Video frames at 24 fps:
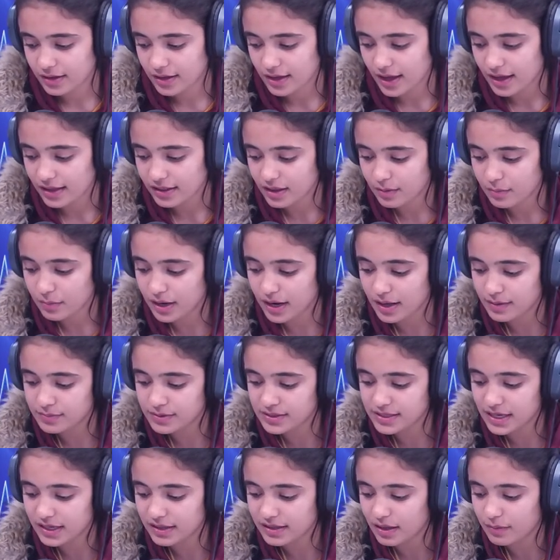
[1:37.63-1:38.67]
أنت من
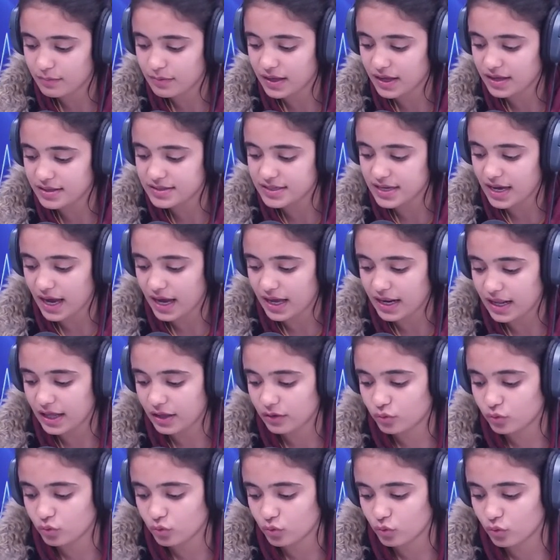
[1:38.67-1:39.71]
أمسكت بيدي على
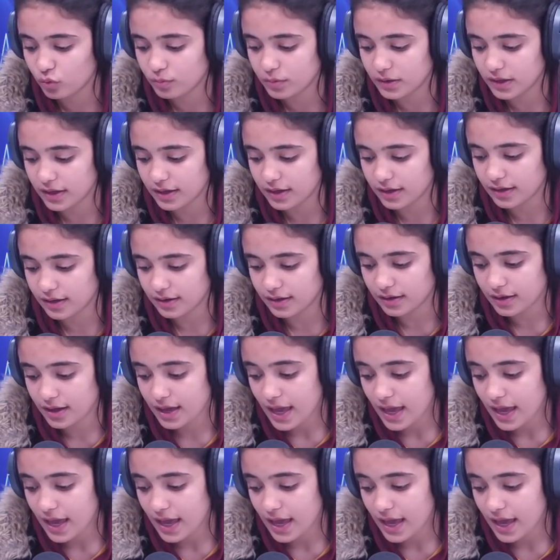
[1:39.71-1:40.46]
دروبها